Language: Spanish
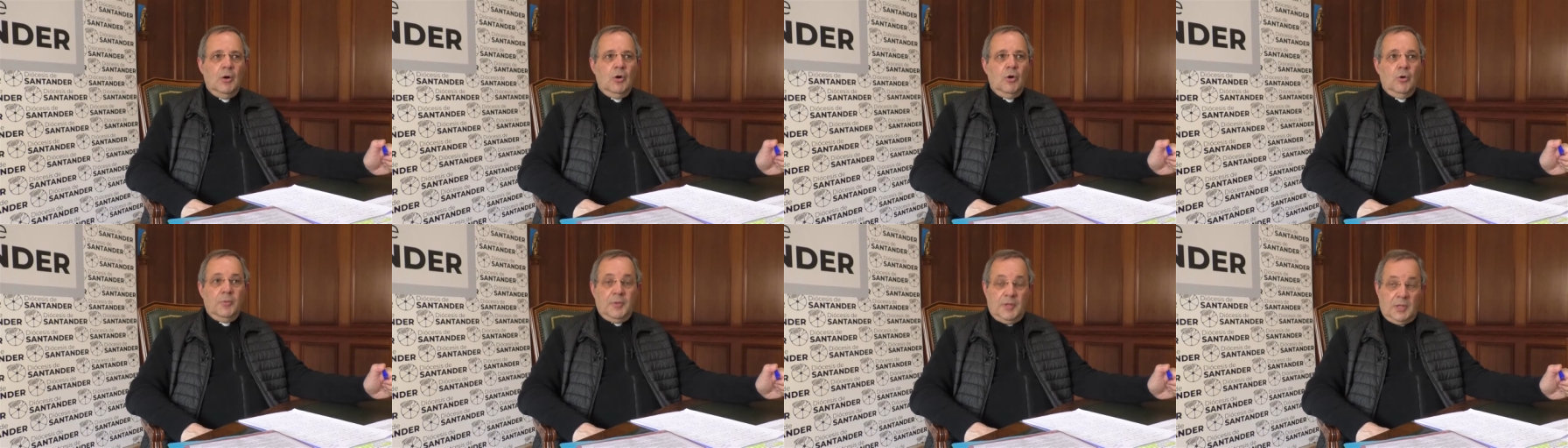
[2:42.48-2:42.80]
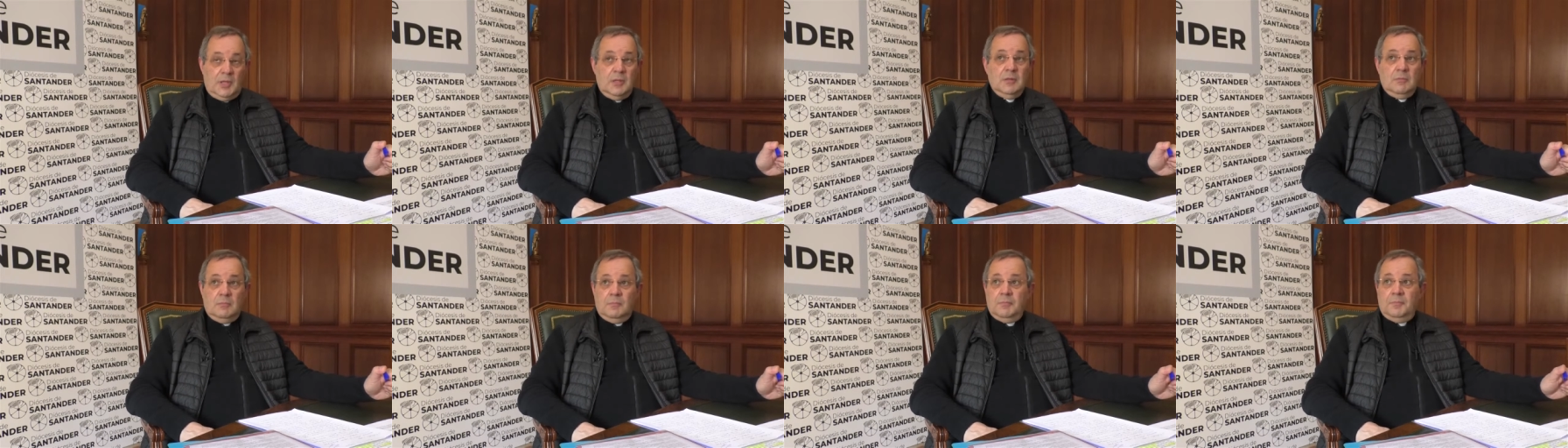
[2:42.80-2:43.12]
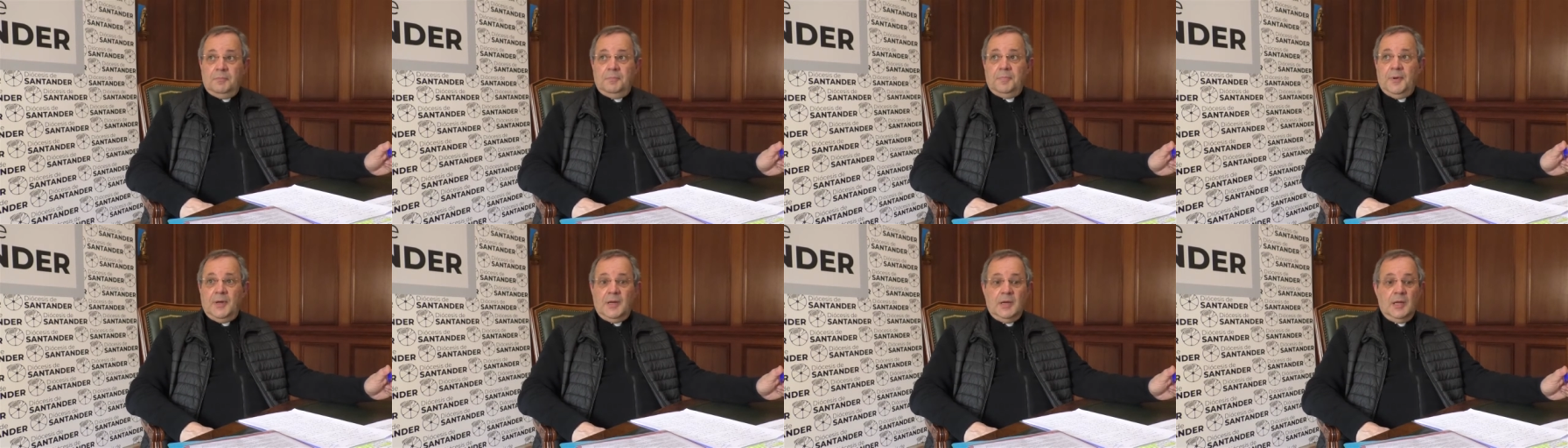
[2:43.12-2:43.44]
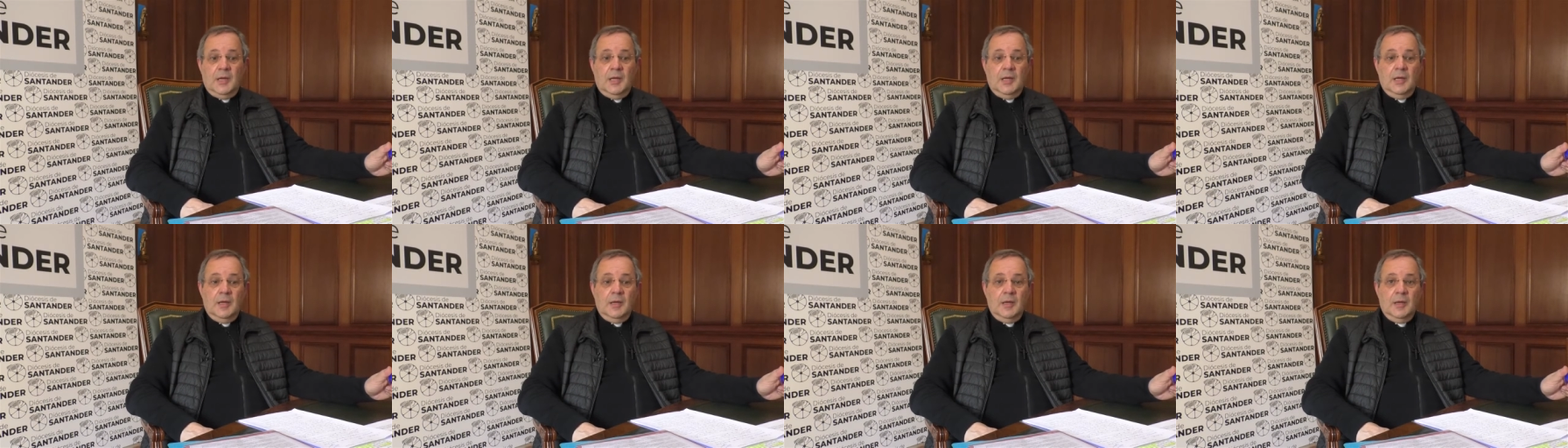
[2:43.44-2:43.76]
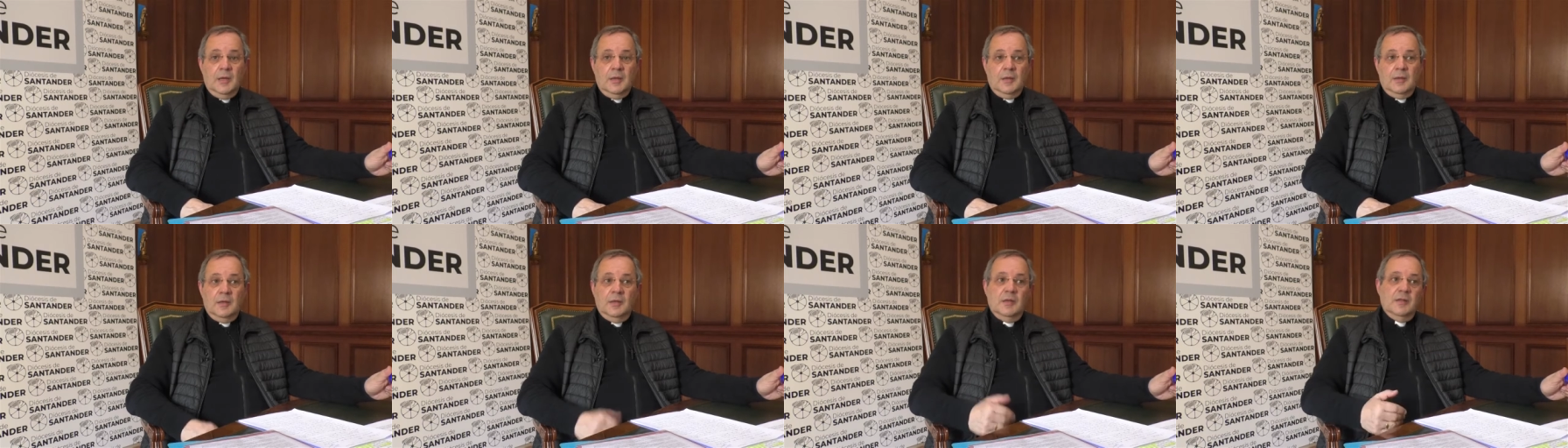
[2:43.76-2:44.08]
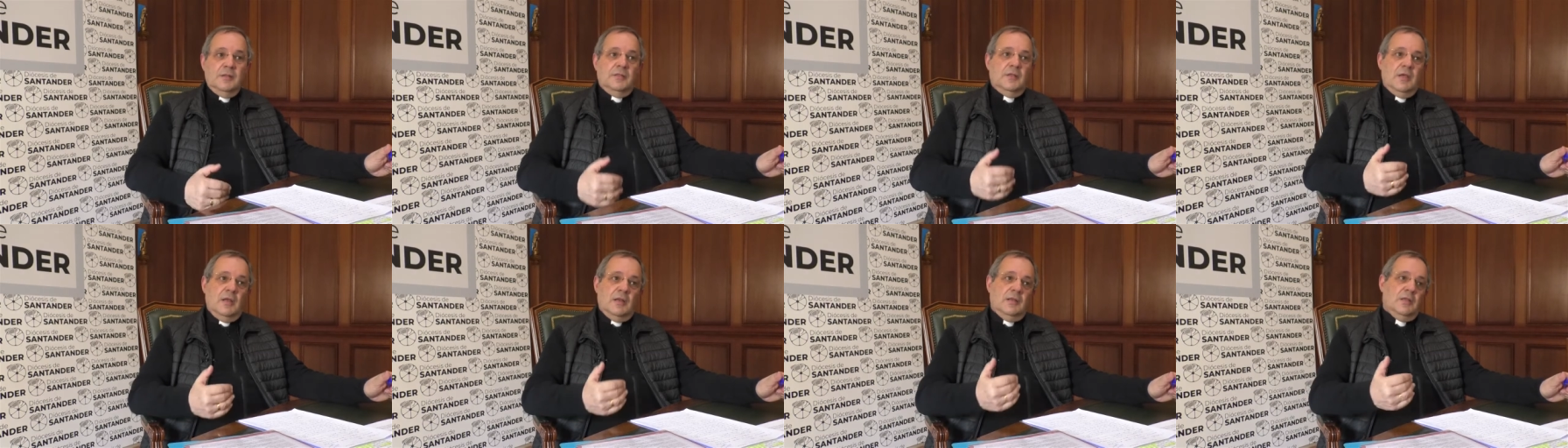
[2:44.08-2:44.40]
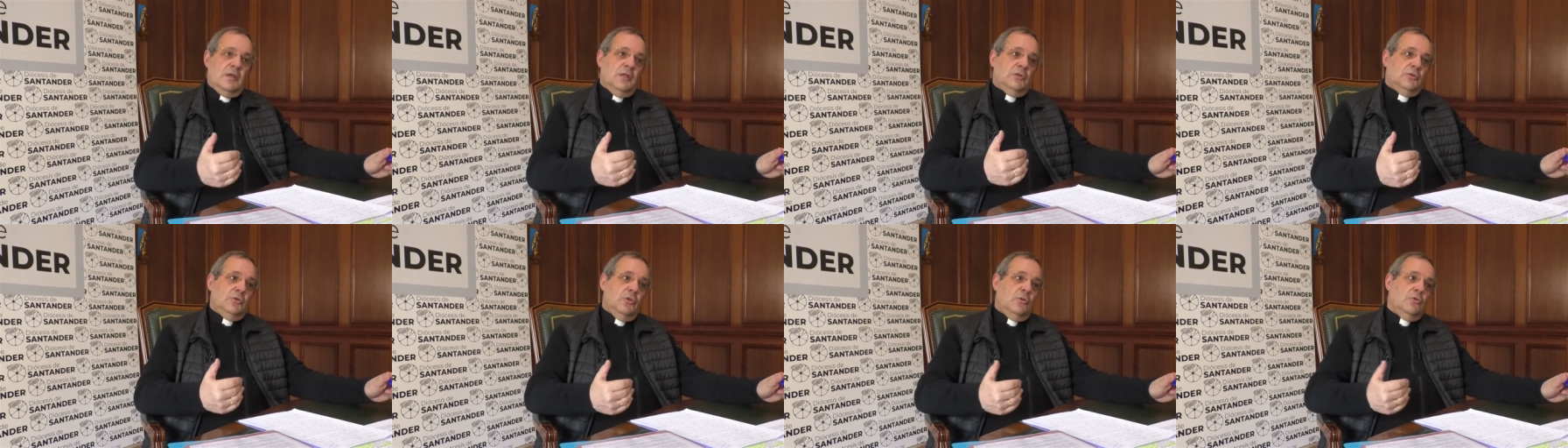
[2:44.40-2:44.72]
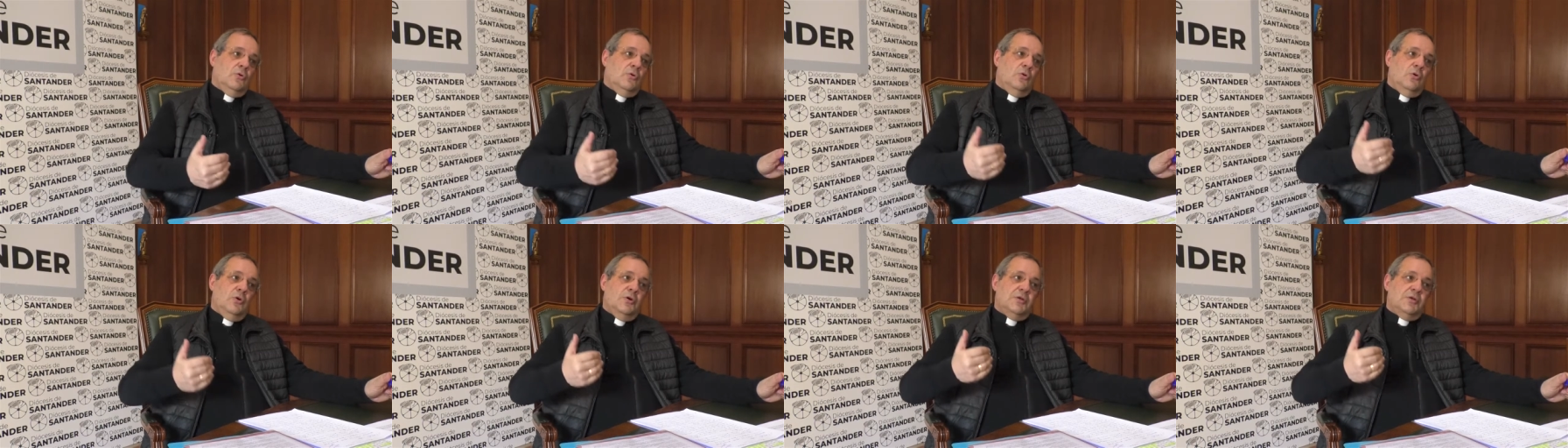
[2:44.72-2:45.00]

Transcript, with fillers: o bien para iniciar ya todo